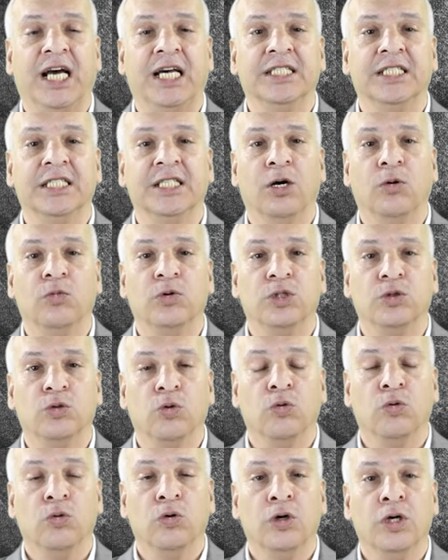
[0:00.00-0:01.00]
يحدد
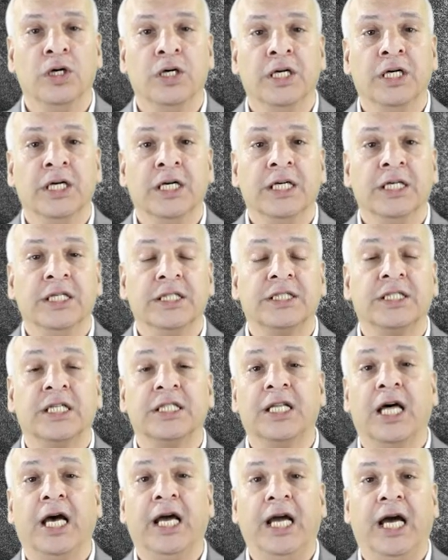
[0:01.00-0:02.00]
هويته
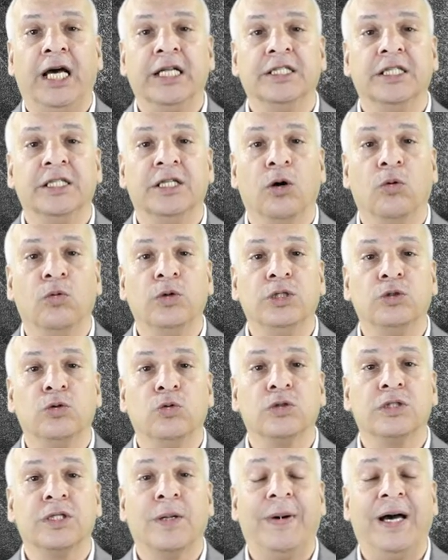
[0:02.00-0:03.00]
استطاع يحدد
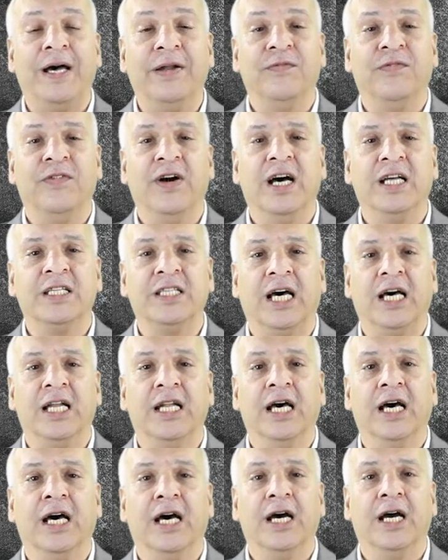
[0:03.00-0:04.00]
هويته طبعا فات
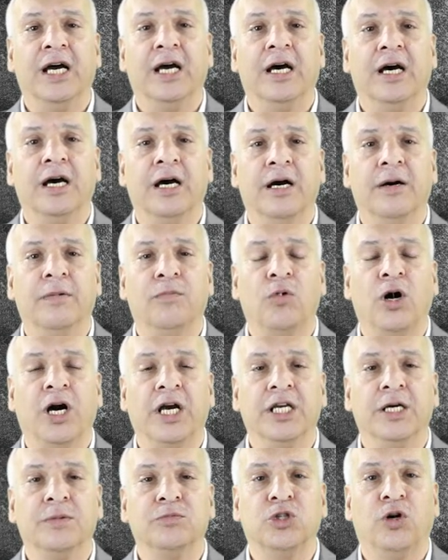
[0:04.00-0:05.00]
على آه،
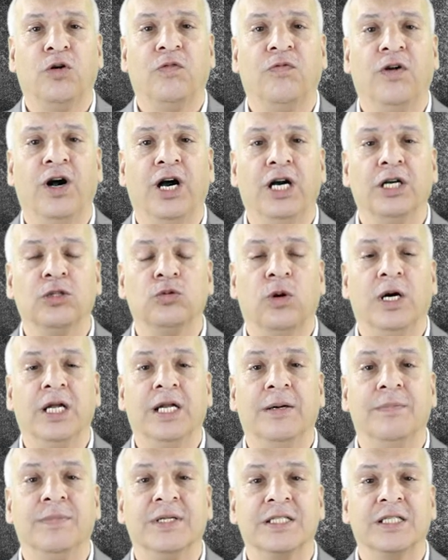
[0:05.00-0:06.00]
مخيم شعفاط
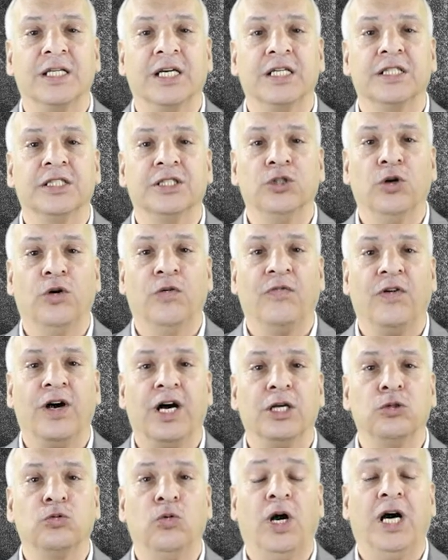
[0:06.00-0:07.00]
وعلى منطقة
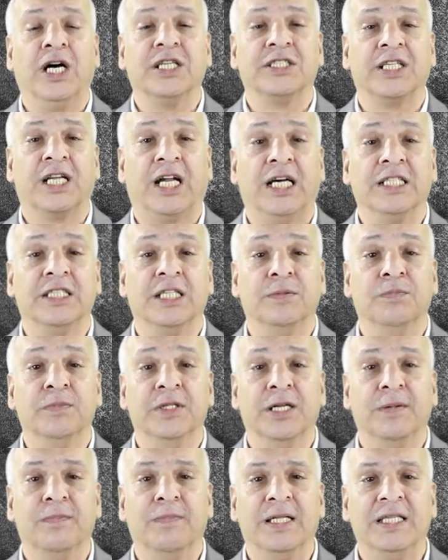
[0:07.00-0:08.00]
شعفاط وحاصر عدد
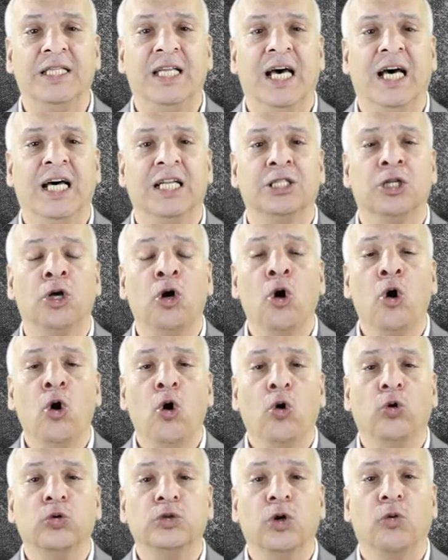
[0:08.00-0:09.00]
من البلدات
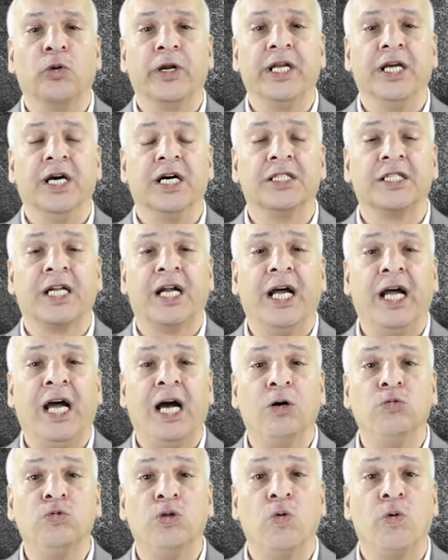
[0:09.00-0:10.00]
ودوريات
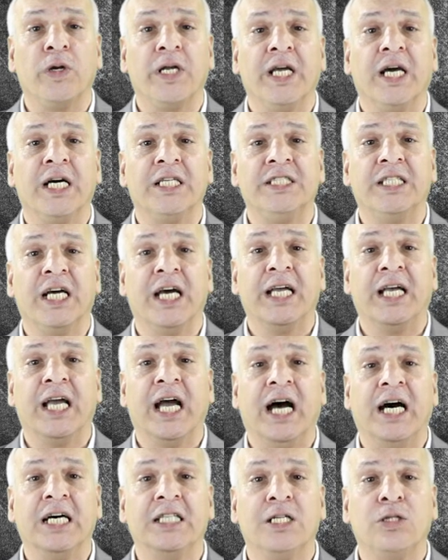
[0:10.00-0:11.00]
رايحة ودوريات جاي
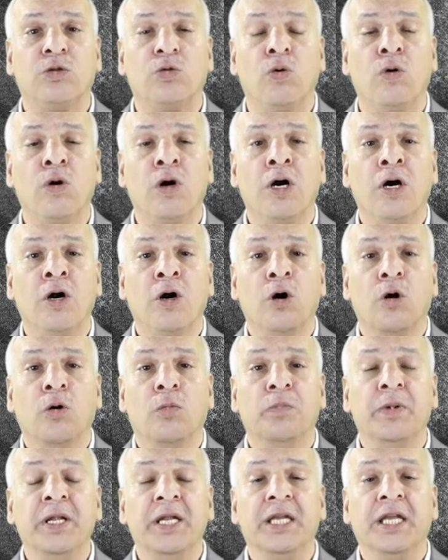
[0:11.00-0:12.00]
كعادته
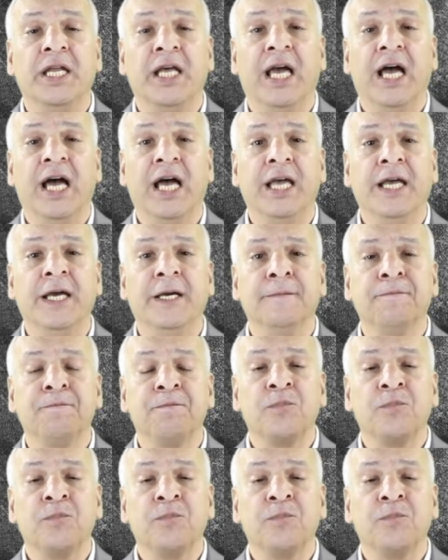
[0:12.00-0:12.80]
بالنهاية